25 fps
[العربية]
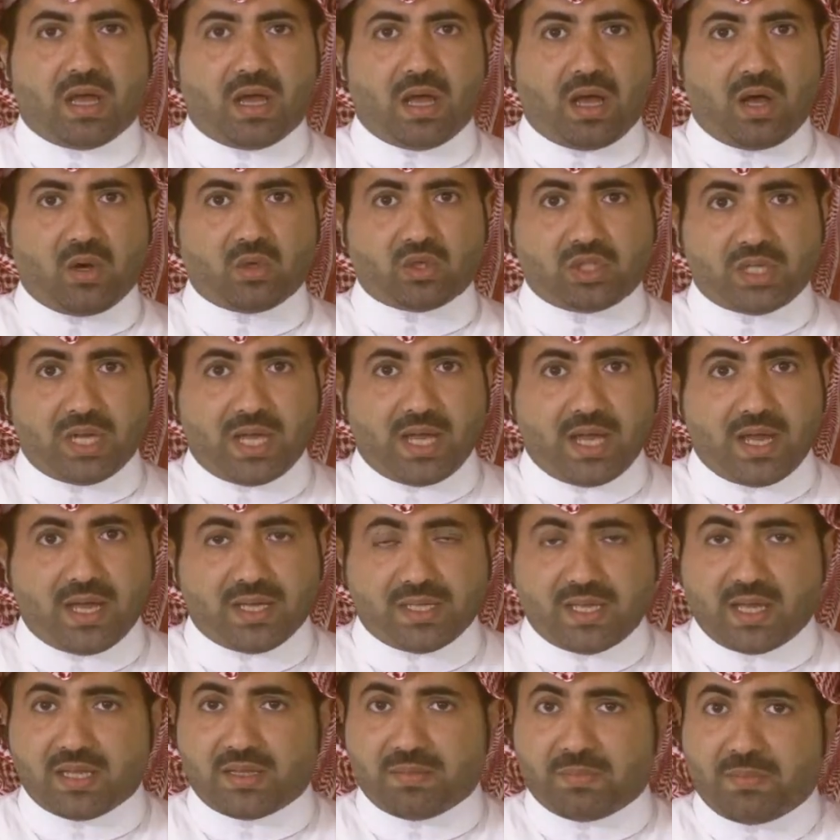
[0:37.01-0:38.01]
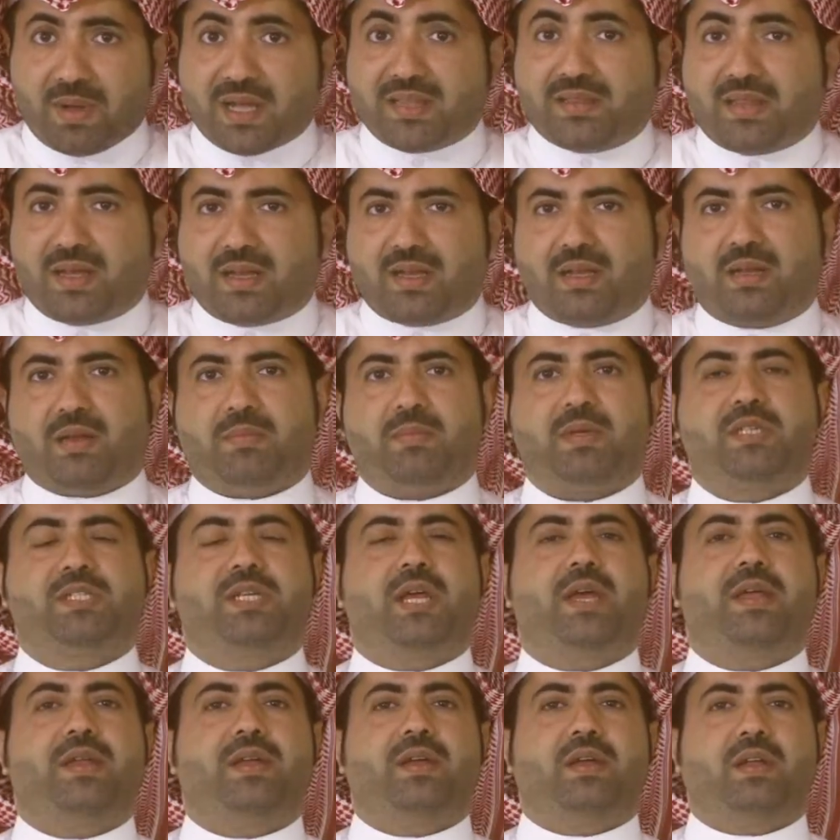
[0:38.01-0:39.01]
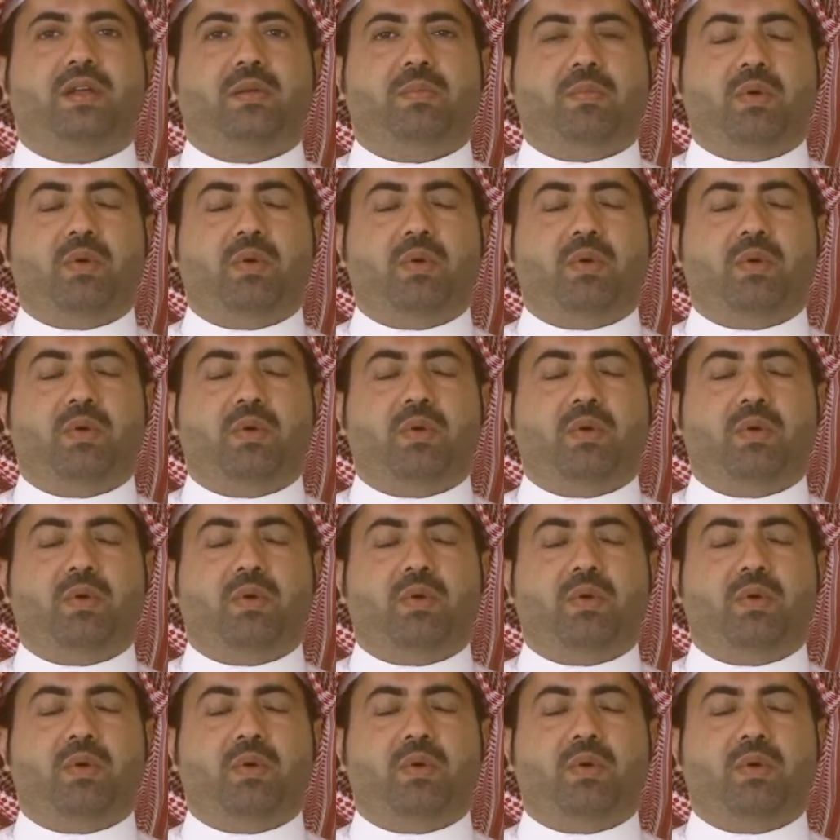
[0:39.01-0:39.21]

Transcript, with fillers: أو شهادة بطل المشاريع